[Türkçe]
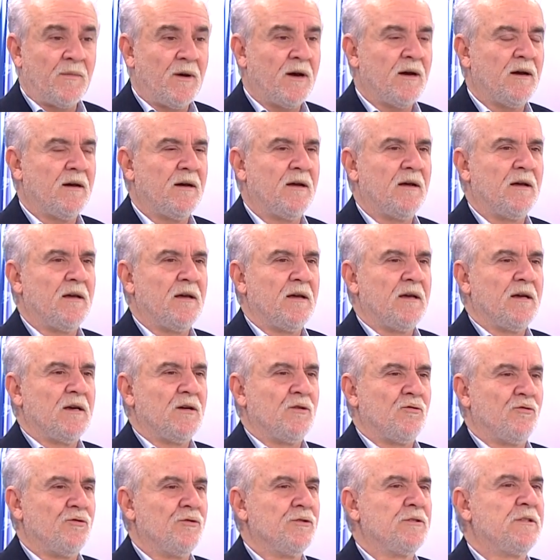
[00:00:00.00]
Ama
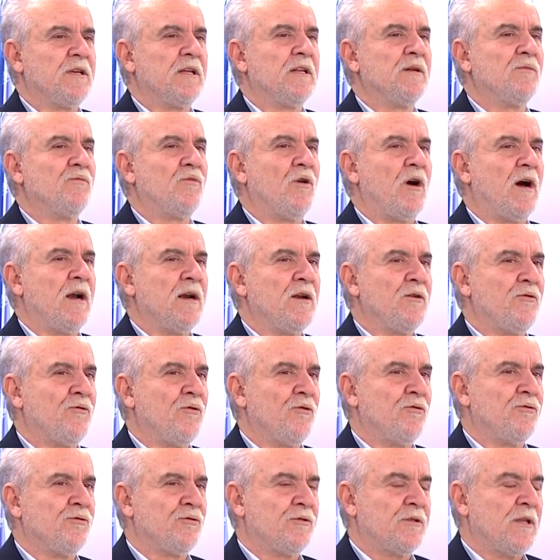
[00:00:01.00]
Kuluse'nin bu
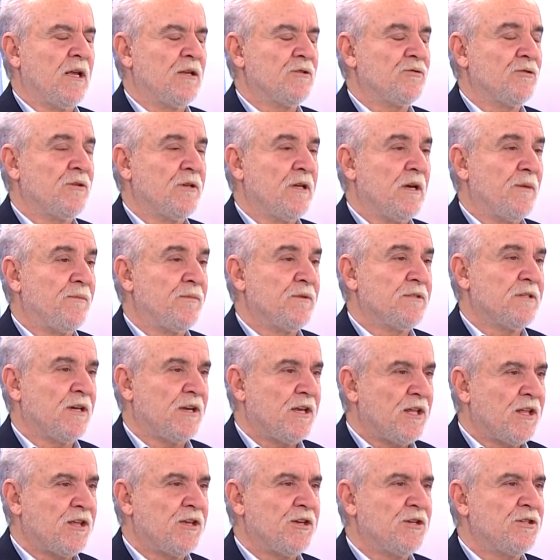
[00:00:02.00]
halini gördükten sonra
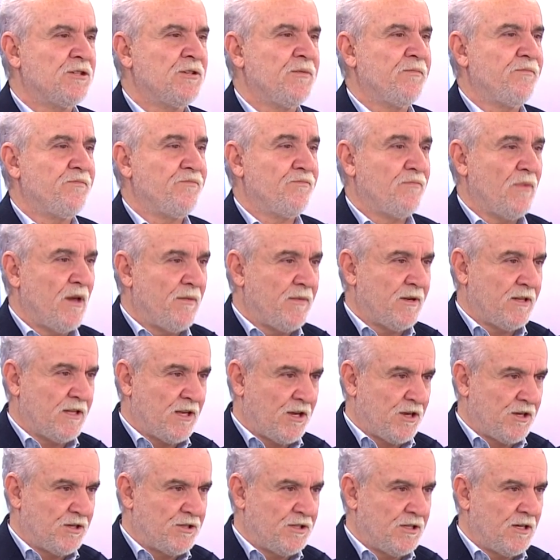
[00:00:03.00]
yapacak ilk iş
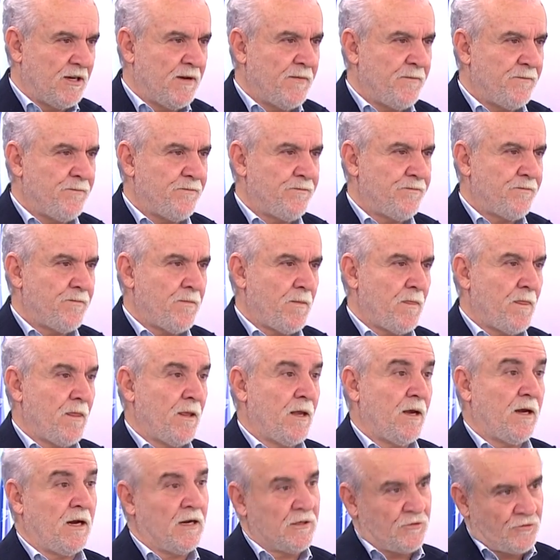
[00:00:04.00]
Mehmet Ekici'yi
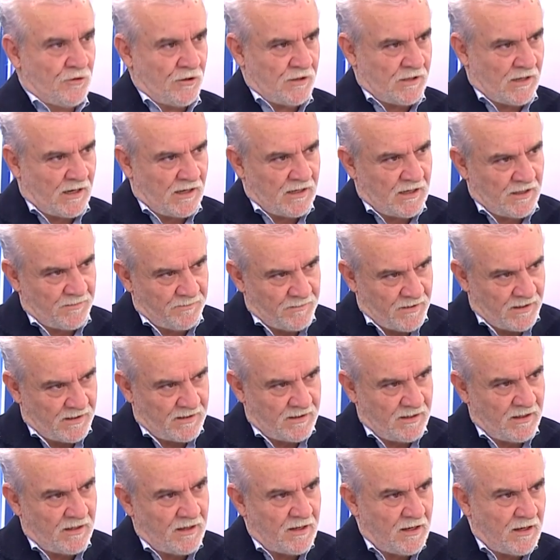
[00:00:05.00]
kadroya dahil
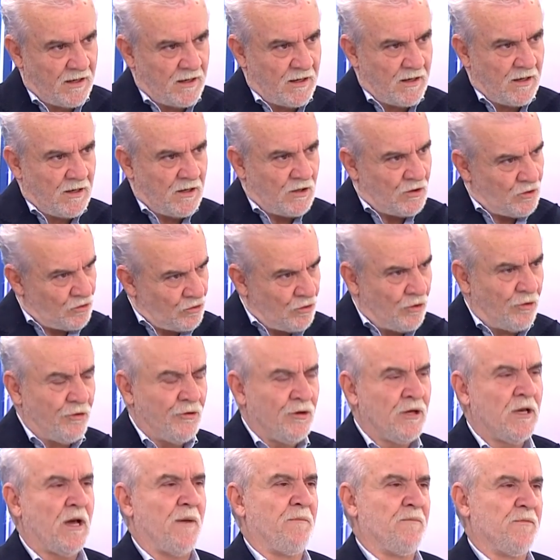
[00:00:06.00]
etmekti.
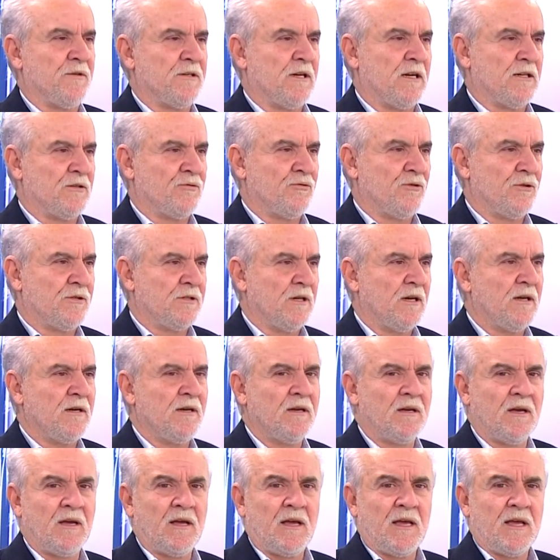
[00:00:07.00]
Doğru yapmış Ersun
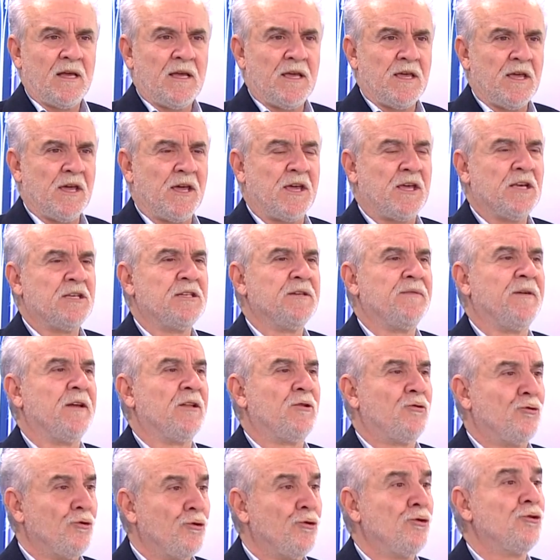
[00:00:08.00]
Hoca.
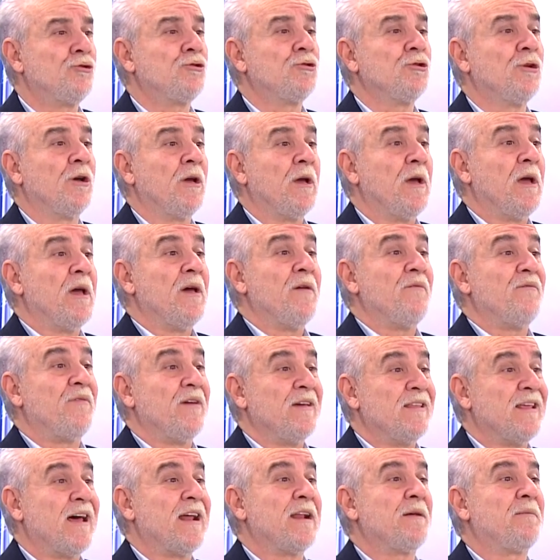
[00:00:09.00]
Ekici ve Türüç
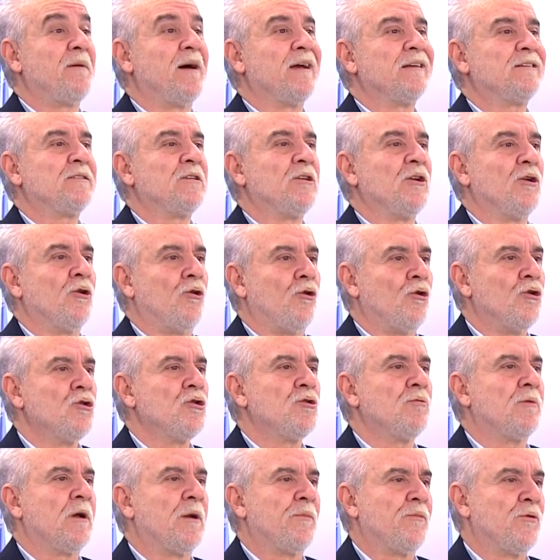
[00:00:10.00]
Fenerbahçe'ye
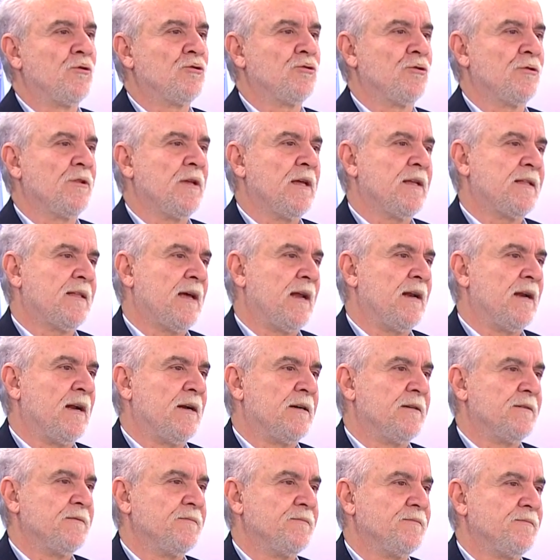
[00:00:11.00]
10 numara pozisyonda
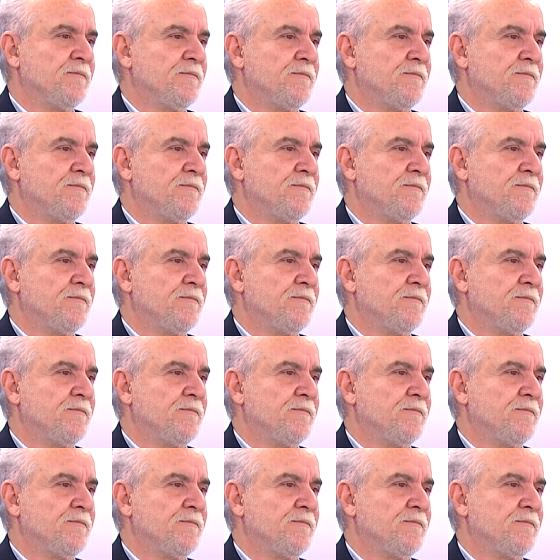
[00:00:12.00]
yeterler.